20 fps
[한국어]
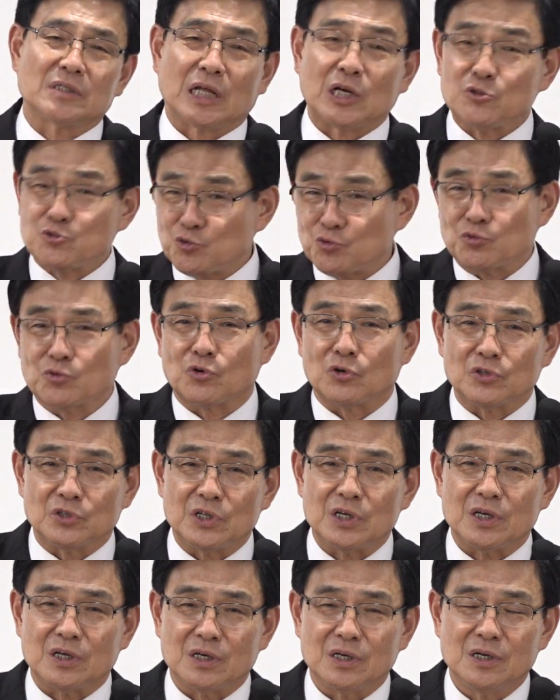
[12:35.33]
다 죽을
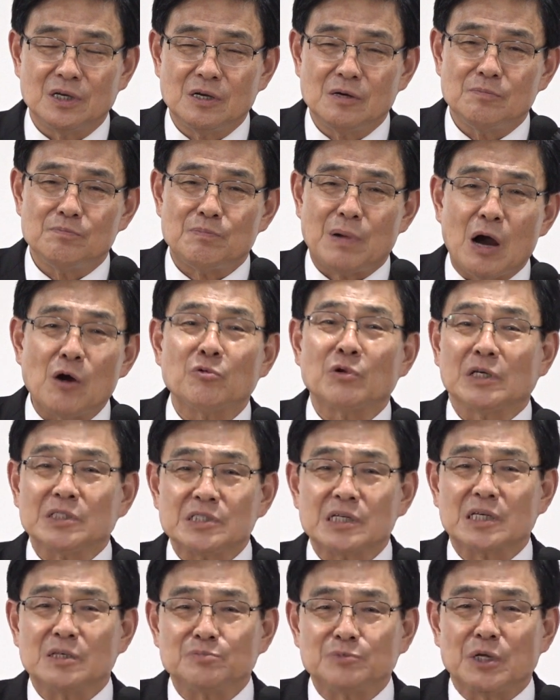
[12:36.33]
건데 바울 한
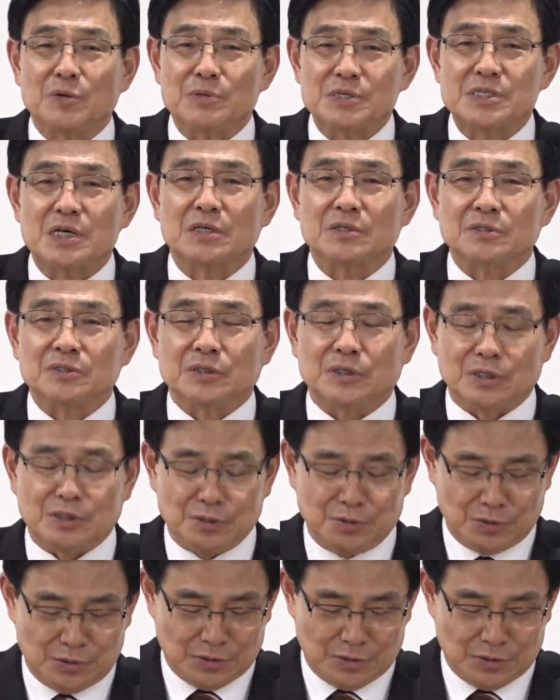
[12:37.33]
사람 때문에 사는 거예요.